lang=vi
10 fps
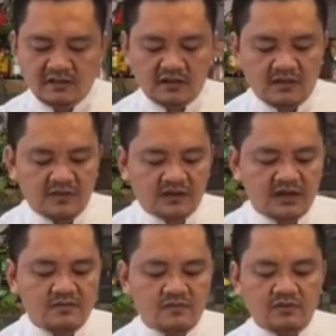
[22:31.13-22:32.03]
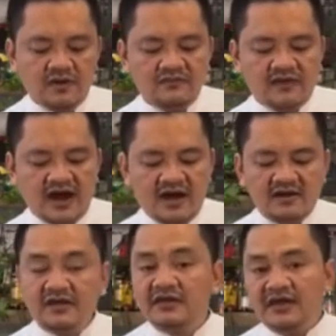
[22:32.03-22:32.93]
đây mình kiếm một cái vá
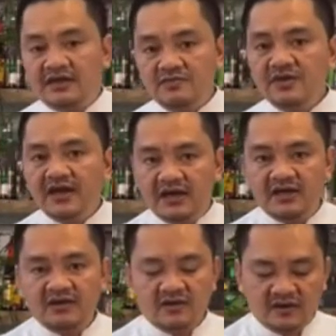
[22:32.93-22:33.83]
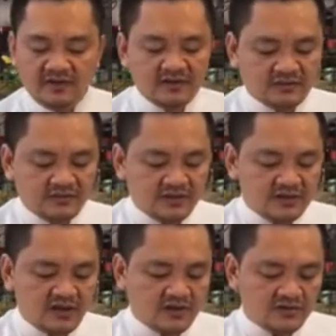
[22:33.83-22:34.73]
nó chẹt chẹt giống vậy nè ừ. hoặc là được mình
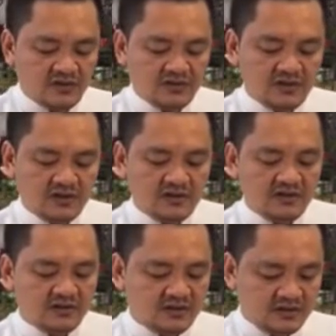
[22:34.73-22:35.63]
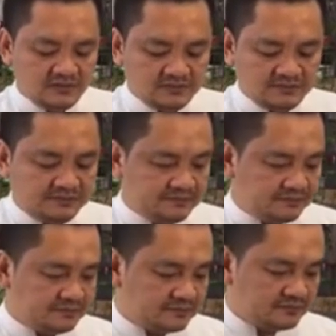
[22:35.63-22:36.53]
cứ cho vô à. Đó. còn
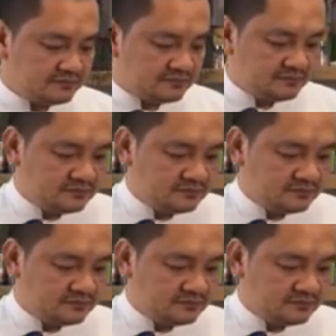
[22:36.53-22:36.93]
à, chảo này là